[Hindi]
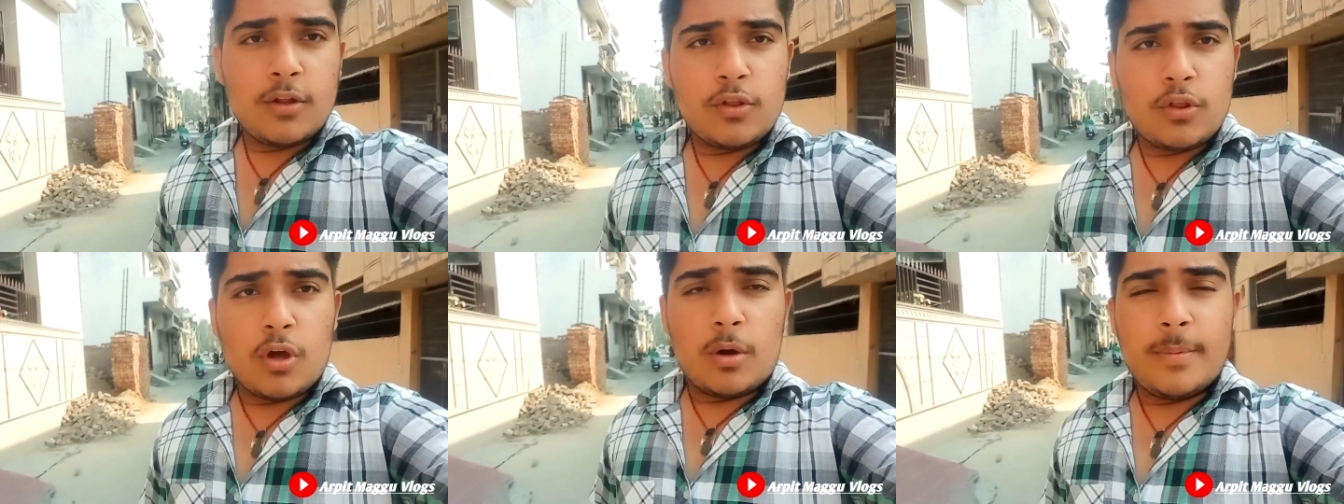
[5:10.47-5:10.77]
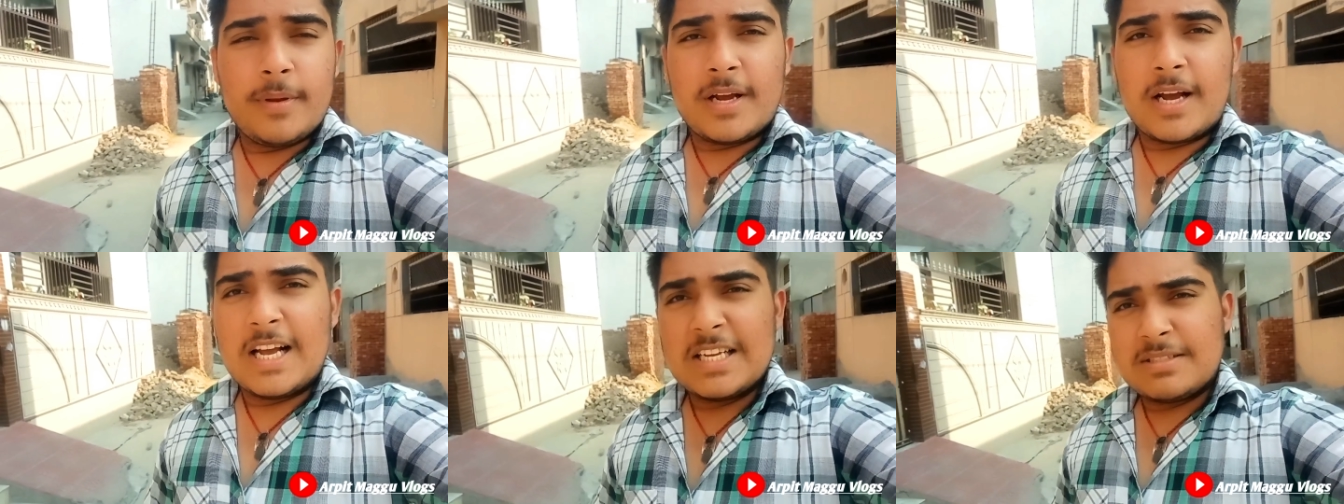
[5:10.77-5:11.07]
तो
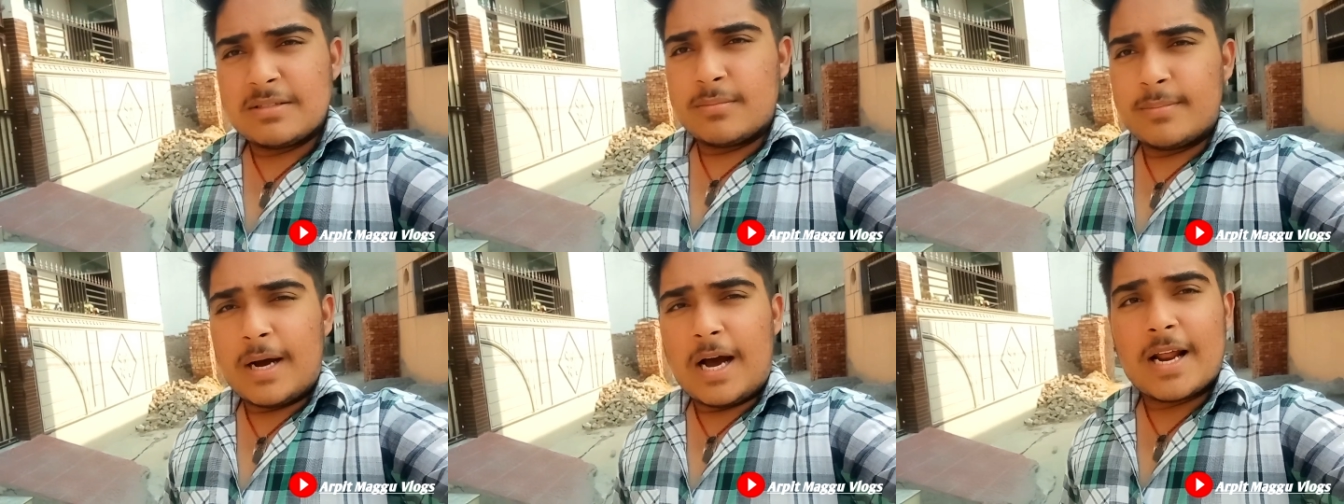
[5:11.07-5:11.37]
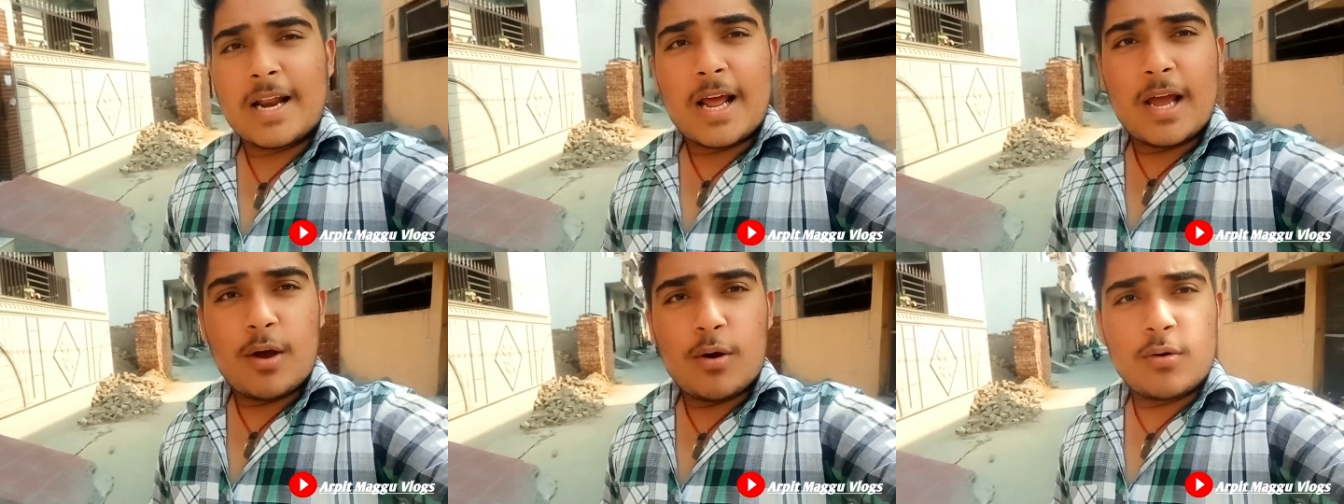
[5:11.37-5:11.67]
अभी गाइस मैं
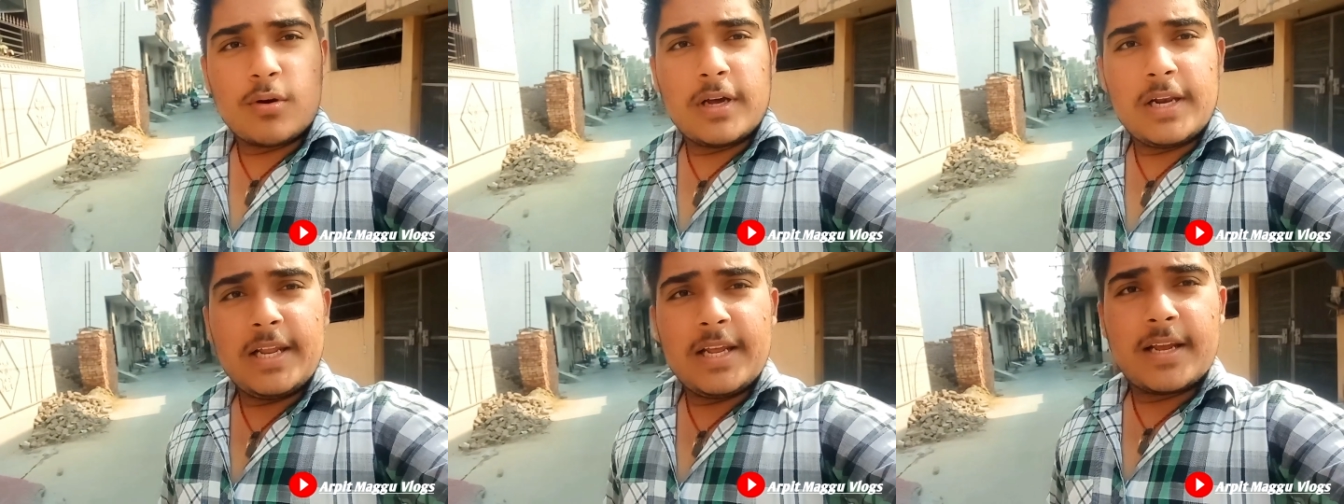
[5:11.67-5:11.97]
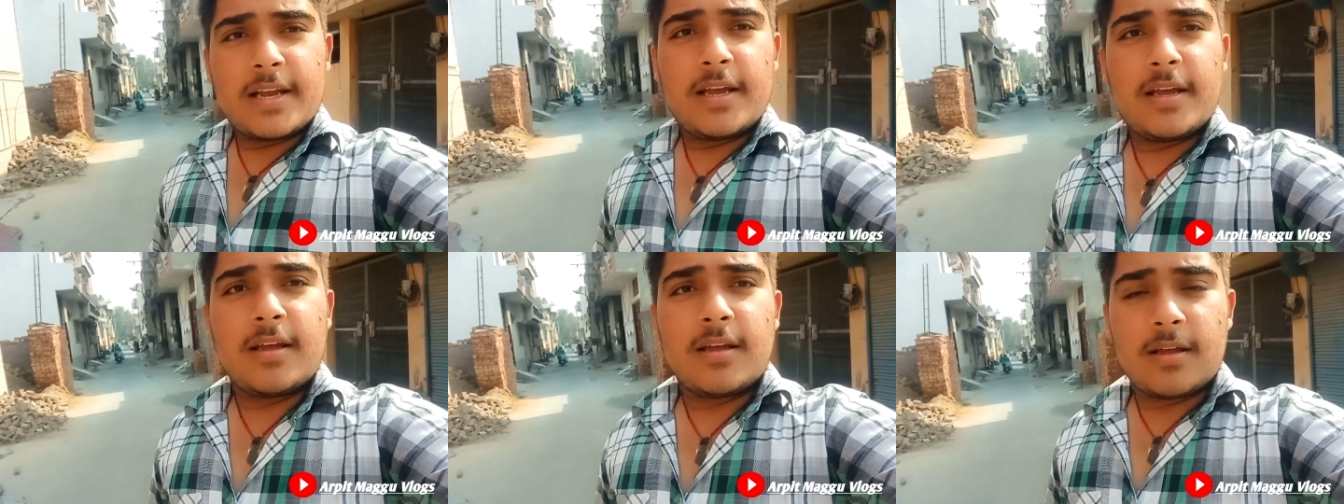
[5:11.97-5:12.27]
बाहर आया हूँ गली
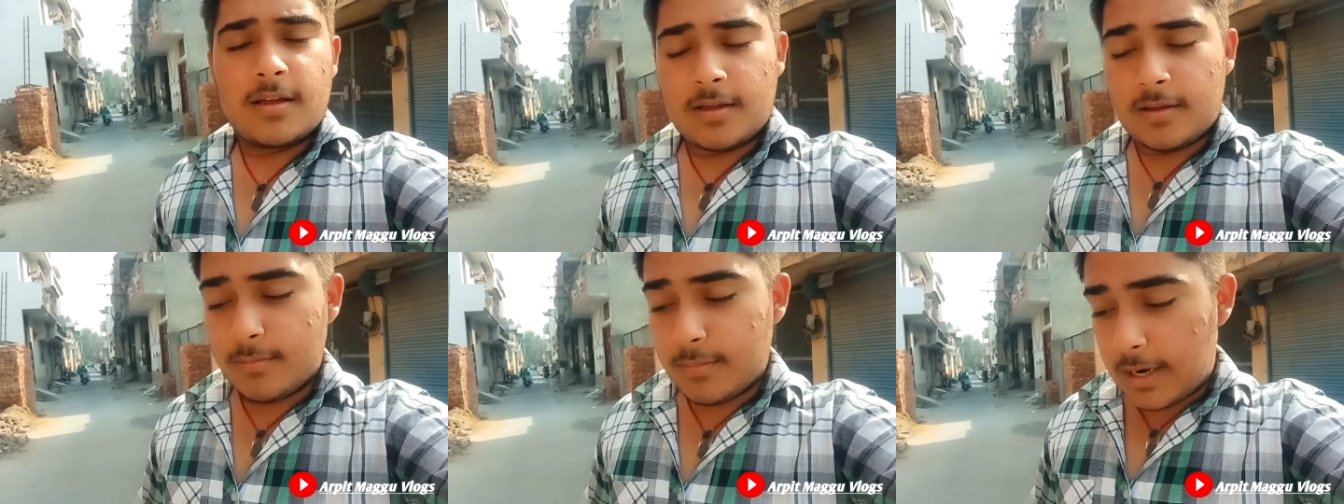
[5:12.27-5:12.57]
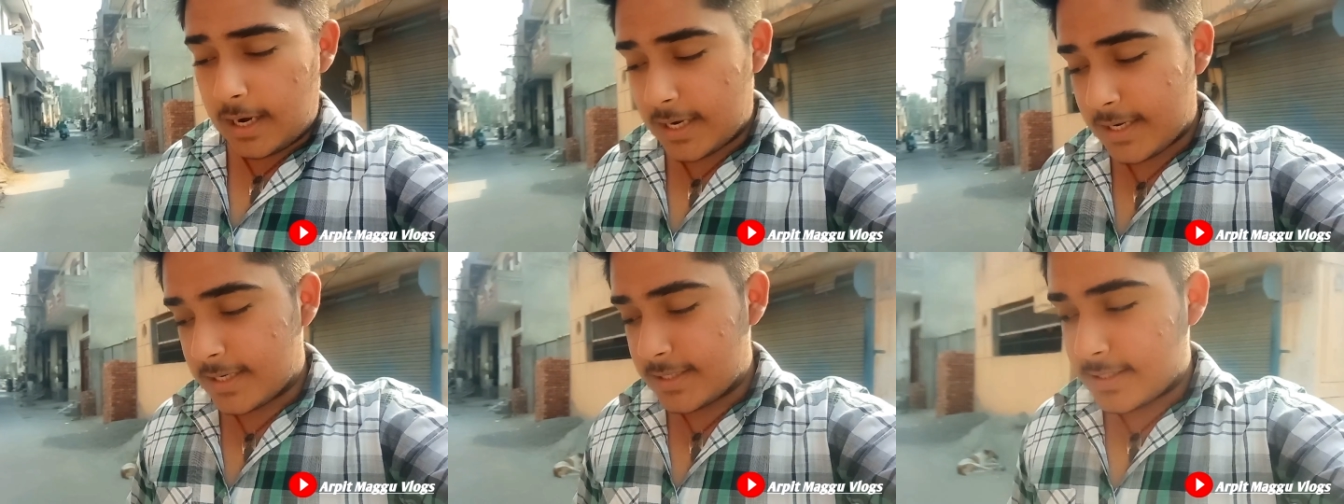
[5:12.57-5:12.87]
के
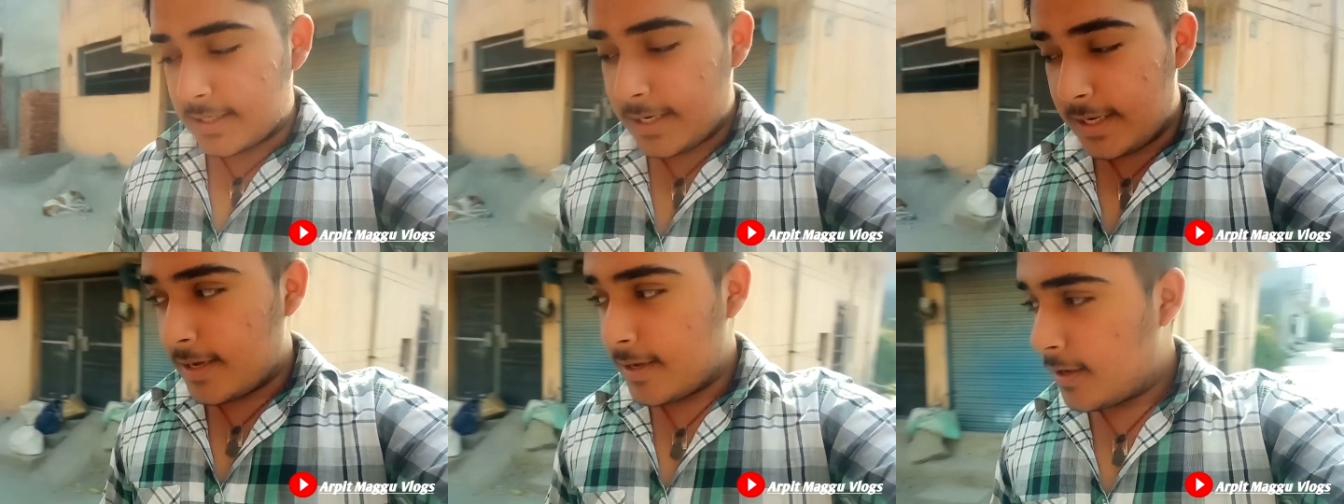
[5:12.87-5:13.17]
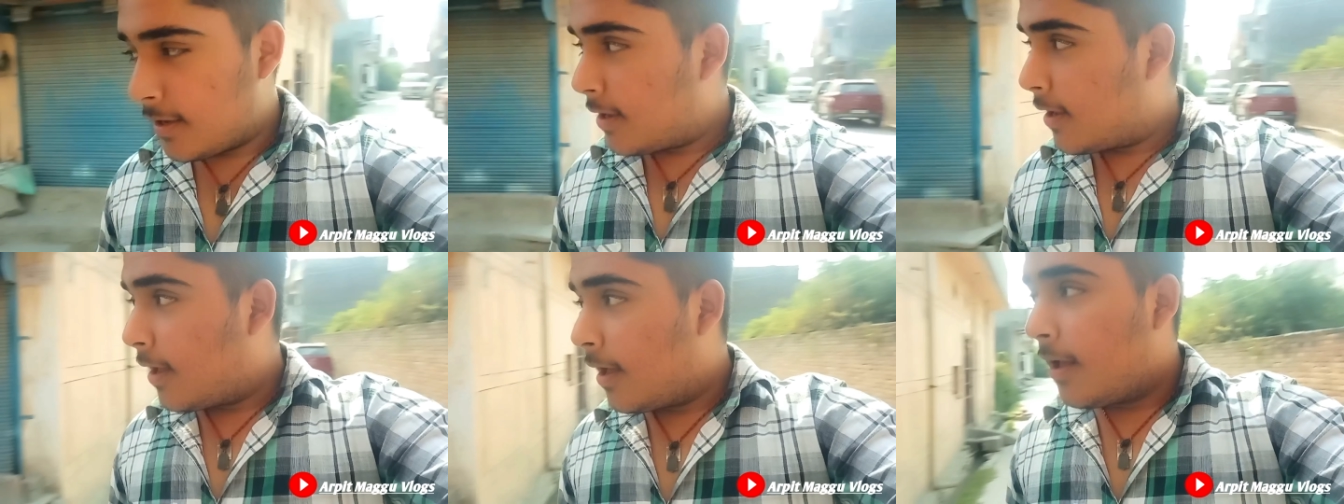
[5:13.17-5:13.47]
बाहर किस लिए
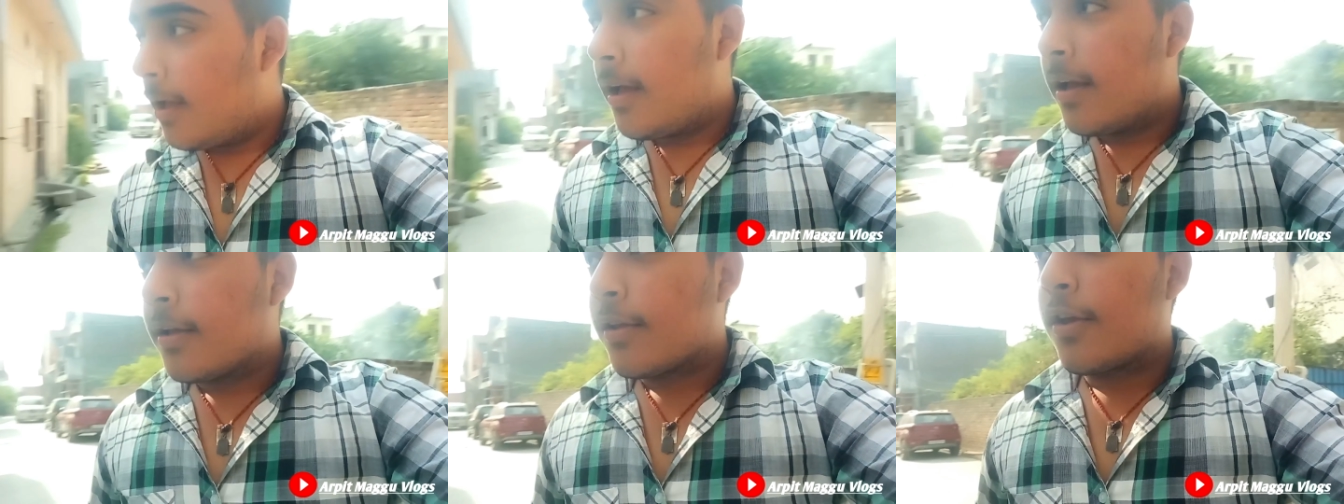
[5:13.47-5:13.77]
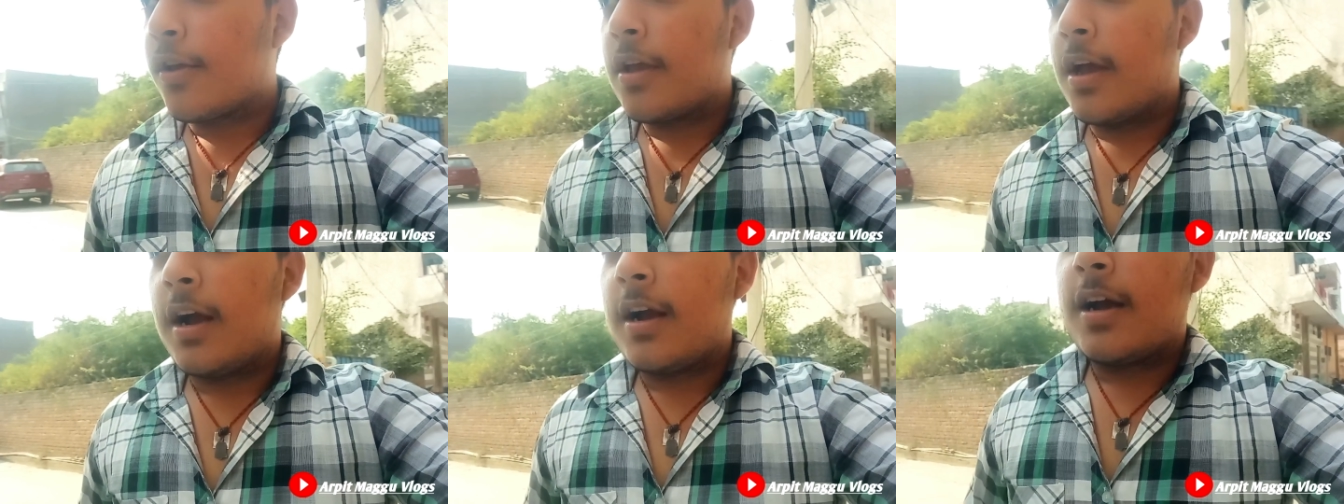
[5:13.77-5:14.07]

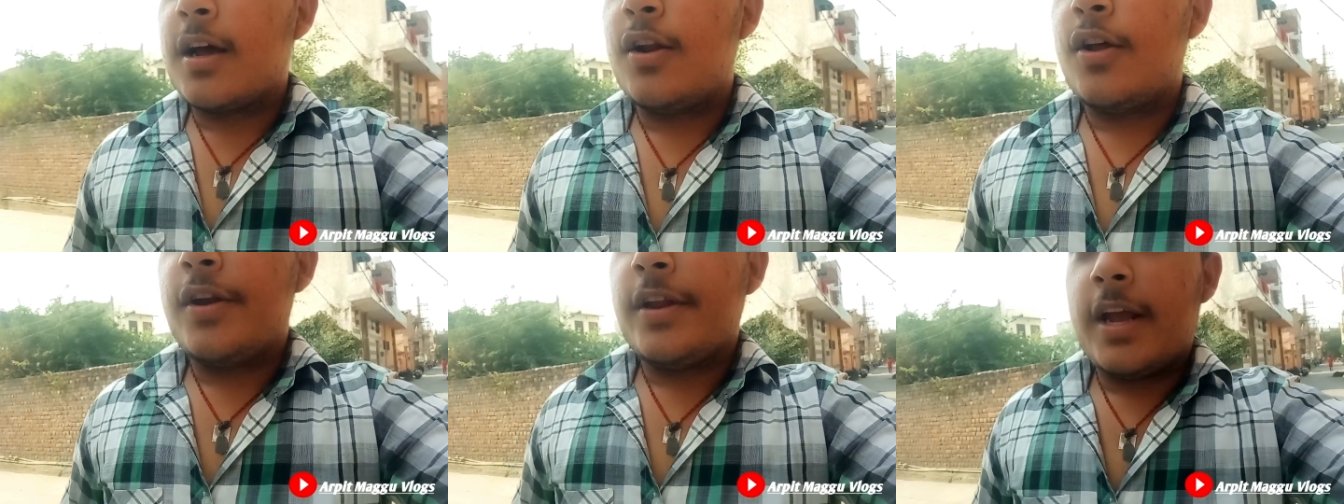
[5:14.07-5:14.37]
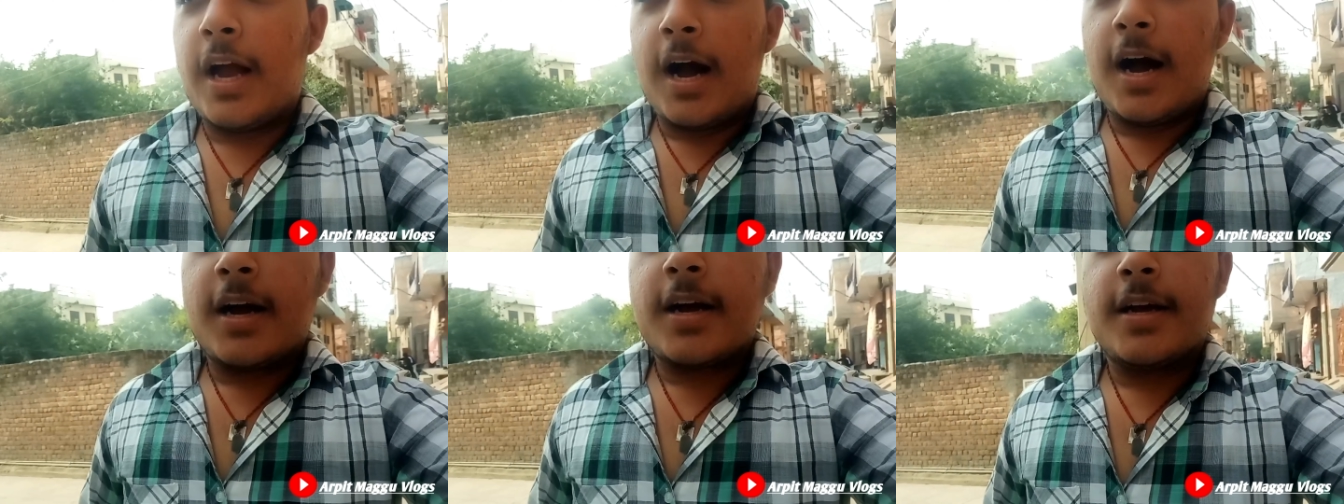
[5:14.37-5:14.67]
क्योंकि अंकल और ही
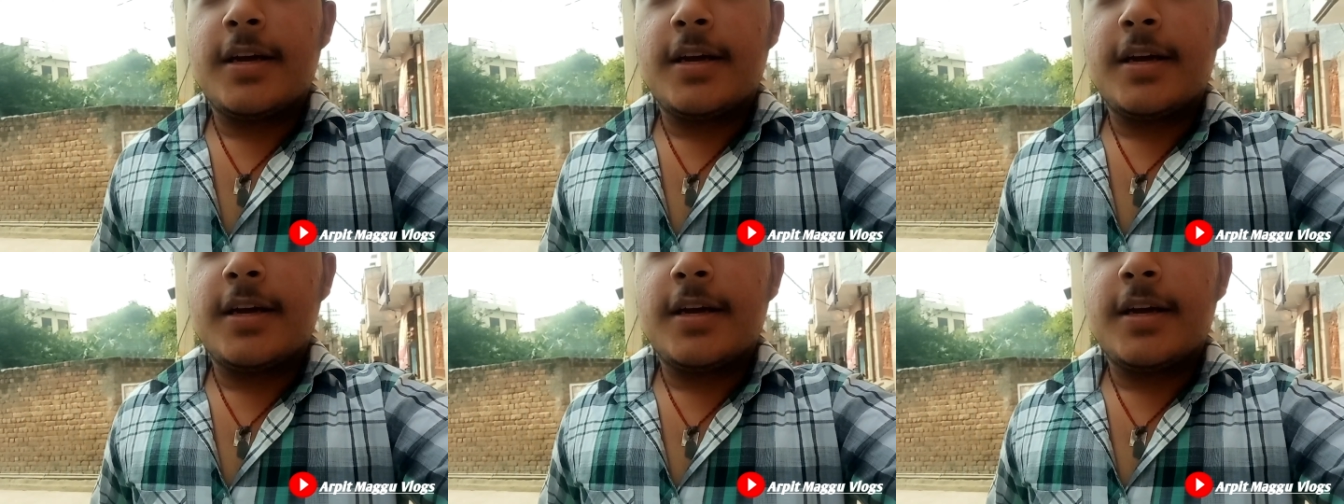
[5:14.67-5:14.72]
आ